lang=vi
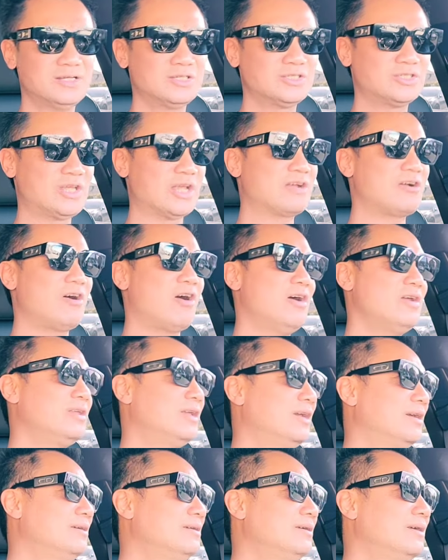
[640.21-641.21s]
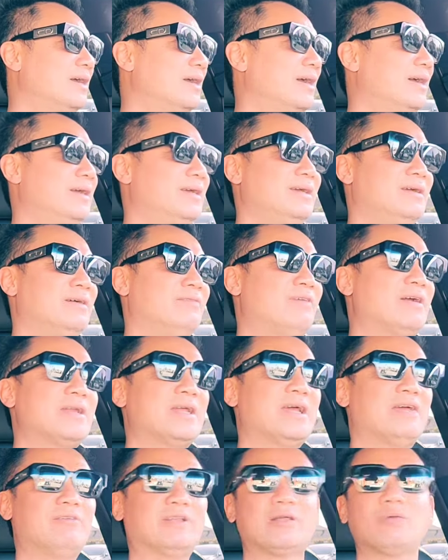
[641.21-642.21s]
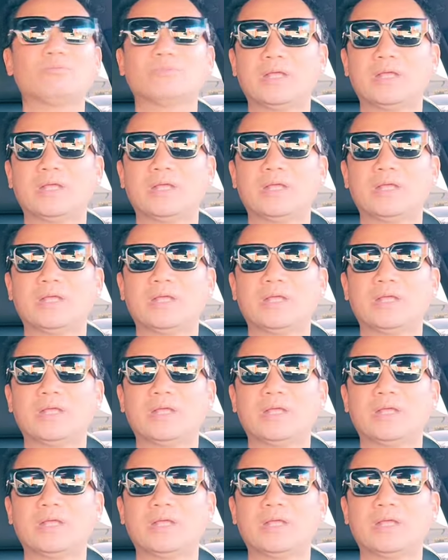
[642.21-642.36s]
sẽ có những cái ờ, vấn đề về thông